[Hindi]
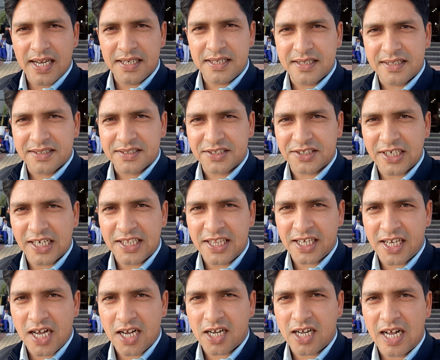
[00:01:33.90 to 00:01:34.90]
आज
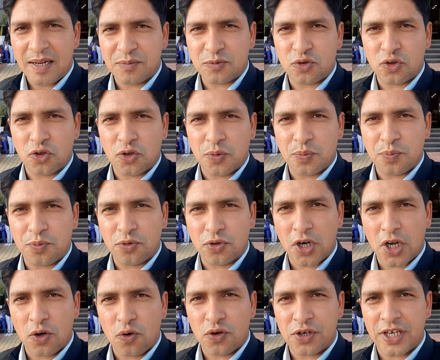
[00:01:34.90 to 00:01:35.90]
शादी का काम तो
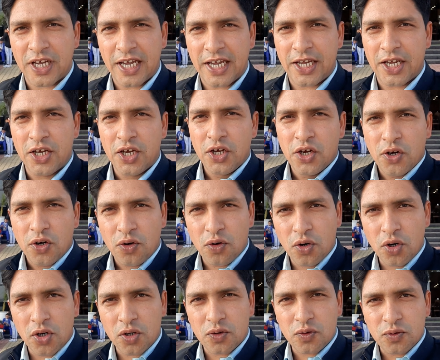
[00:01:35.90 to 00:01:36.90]
पूरा हो गया है
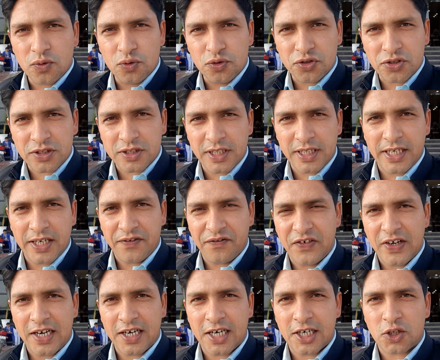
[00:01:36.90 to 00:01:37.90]
और उसके
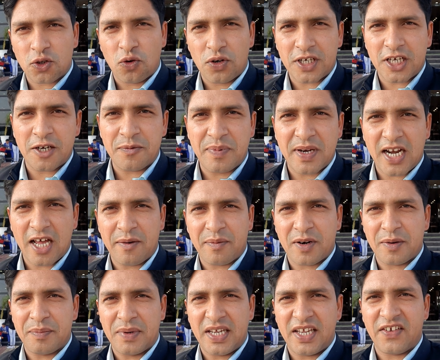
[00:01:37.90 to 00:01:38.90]
वेंकट हॉल के
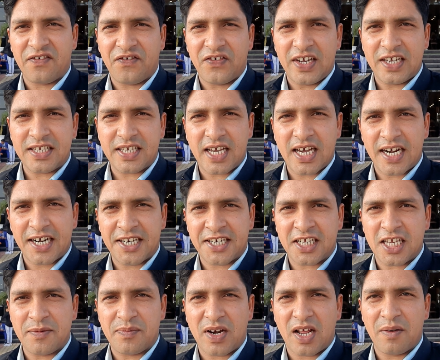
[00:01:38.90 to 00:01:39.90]
बराबर में एक वेज
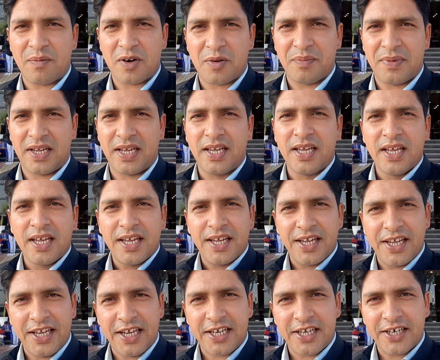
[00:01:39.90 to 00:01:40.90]
गार्डन के बराबर में
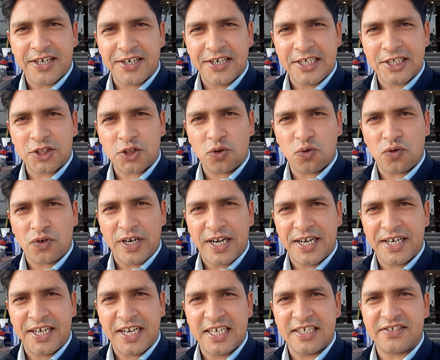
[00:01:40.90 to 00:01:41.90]
एक
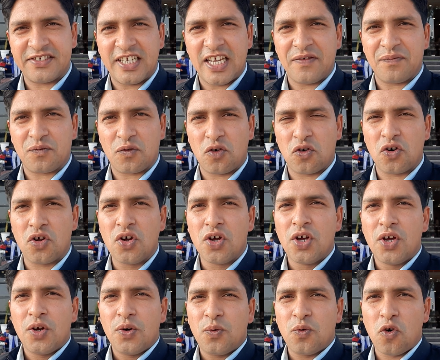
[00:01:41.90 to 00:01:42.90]
रेस्टोरेंट है सेफ्रोन
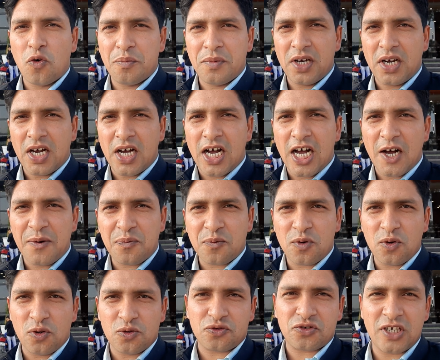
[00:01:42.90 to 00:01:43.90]
वो मैं
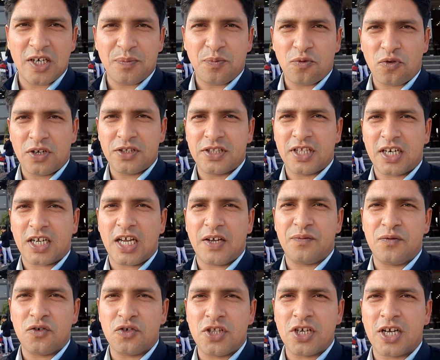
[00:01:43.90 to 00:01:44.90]
आपको उसका पूरा अंदर का
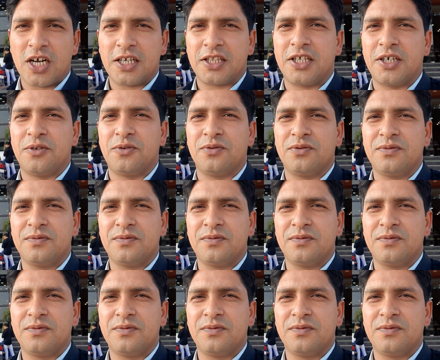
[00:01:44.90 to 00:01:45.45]
व्यू दिखाता हूँ